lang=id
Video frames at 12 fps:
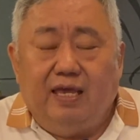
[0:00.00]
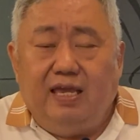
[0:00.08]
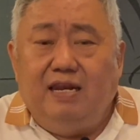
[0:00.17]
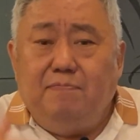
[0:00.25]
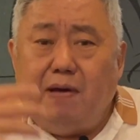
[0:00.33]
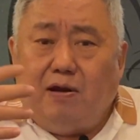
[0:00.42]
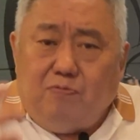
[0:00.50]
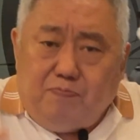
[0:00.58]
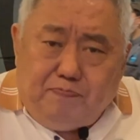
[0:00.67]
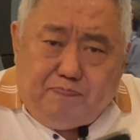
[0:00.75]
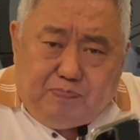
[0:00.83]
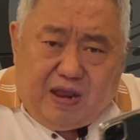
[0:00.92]
Ini baru
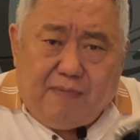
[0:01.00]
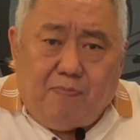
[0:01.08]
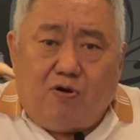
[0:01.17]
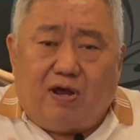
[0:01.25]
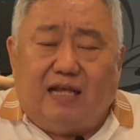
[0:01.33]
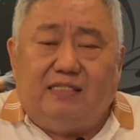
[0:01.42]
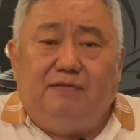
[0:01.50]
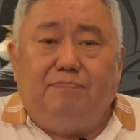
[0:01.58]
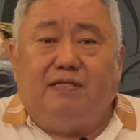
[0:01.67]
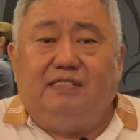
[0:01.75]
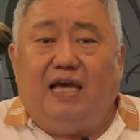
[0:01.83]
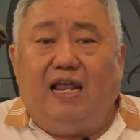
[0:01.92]
demokrasi
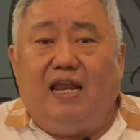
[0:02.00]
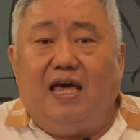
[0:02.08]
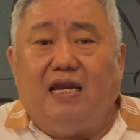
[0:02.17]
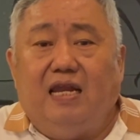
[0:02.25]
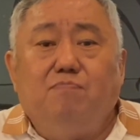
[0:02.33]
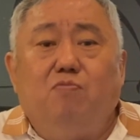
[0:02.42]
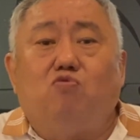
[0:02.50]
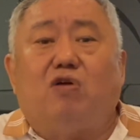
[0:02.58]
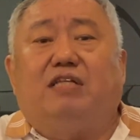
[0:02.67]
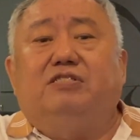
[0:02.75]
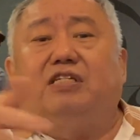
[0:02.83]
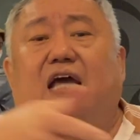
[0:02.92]
berjalan,
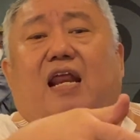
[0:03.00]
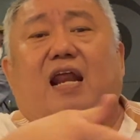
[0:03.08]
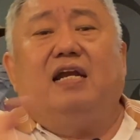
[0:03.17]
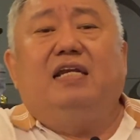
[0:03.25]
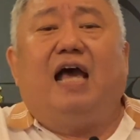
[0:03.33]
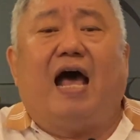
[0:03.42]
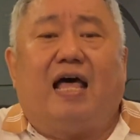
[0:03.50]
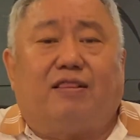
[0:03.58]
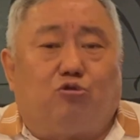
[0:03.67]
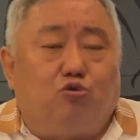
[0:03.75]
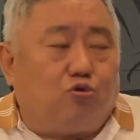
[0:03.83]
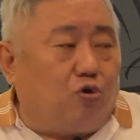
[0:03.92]
bukan sekarang
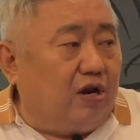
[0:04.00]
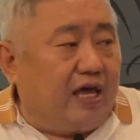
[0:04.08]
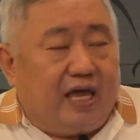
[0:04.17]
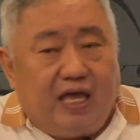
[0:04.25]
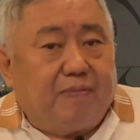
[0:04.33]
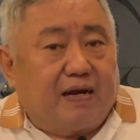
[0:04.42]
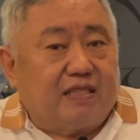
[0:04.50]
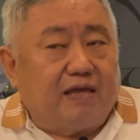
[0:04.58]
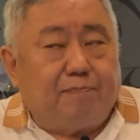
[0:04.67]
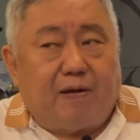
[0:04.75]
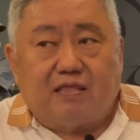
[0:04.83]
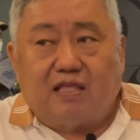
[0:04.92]
diatur oleh
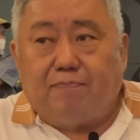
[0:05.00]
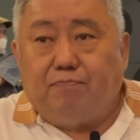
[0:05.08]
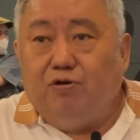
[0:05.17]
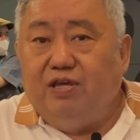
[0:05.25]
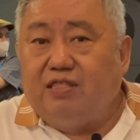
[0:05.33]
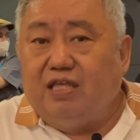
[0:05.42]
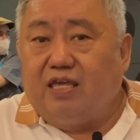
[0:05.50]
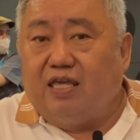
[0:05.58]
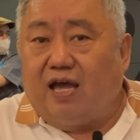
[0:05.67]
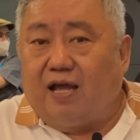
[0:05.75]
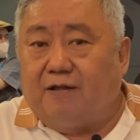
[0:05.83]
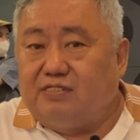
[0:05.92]
partai-partai politik
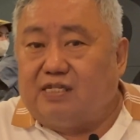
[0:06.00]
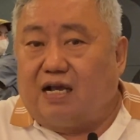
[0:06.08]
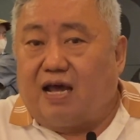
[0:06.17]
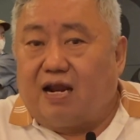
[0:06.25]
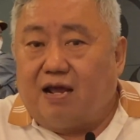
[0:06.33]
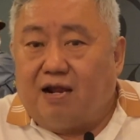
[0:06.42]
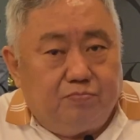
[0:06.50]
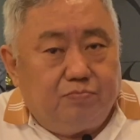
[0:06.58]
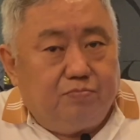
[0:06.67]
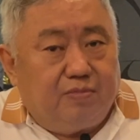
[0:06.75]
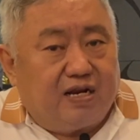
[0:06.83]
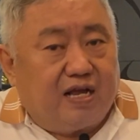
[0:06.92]
yang sekarang
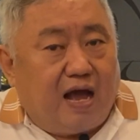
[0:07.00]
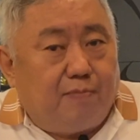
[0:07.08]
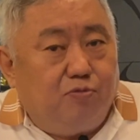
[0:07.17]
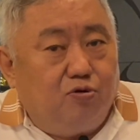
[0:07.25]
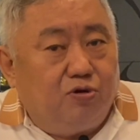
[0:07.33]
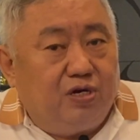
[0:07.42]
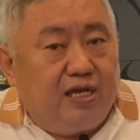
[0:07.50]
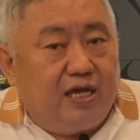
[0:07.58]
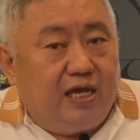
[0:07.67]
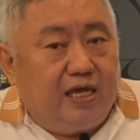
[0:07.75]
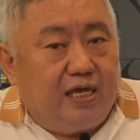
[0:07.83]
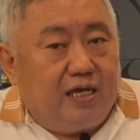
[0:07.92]
bergabung
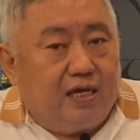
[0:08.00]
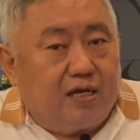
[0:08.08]
di